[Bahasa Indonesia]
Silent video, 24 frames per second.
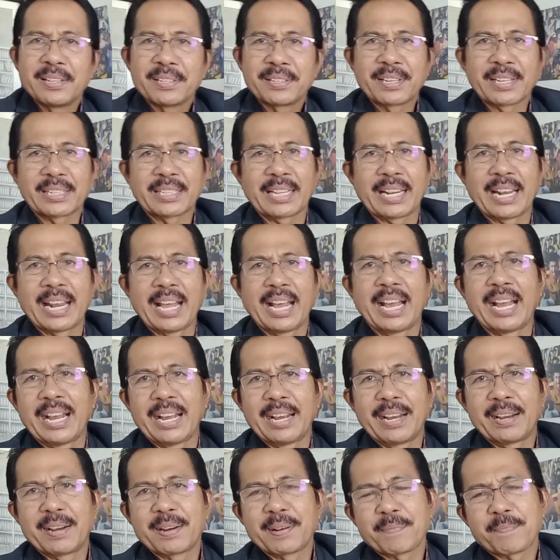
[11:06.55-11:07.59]

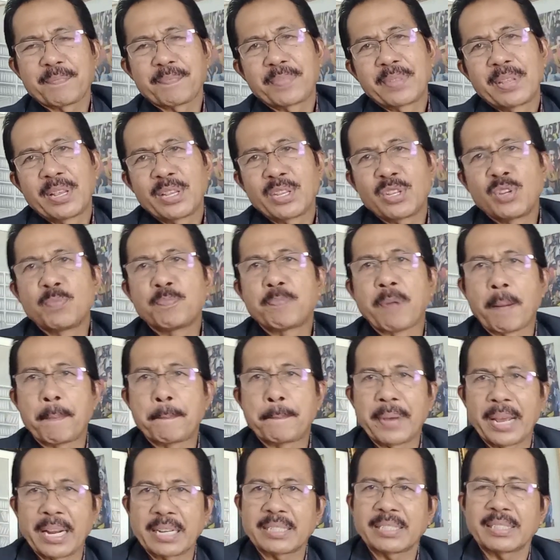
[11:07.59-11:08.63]
setelah
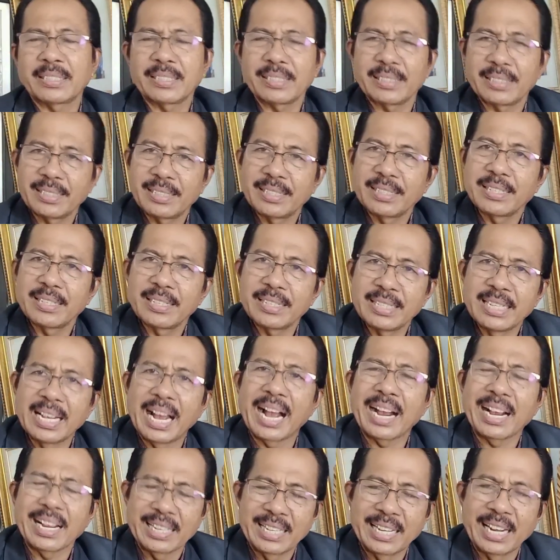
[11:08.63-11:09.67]
jumpa pers
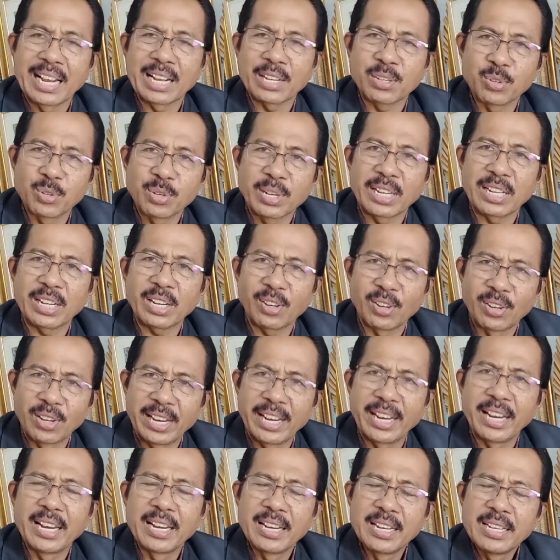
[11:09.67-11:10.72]
yang akan dilakukan
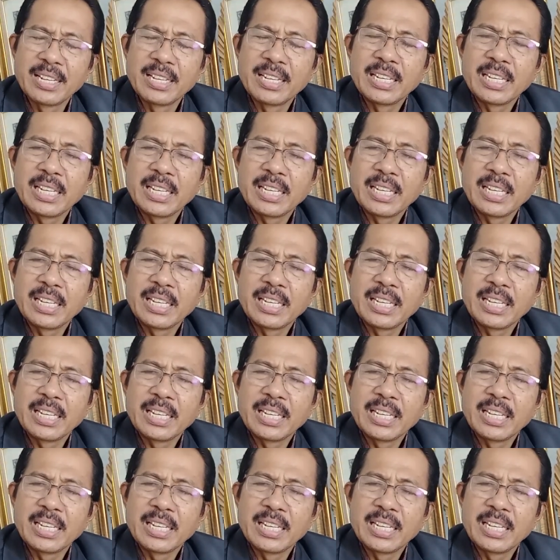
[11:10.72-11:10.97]
oleh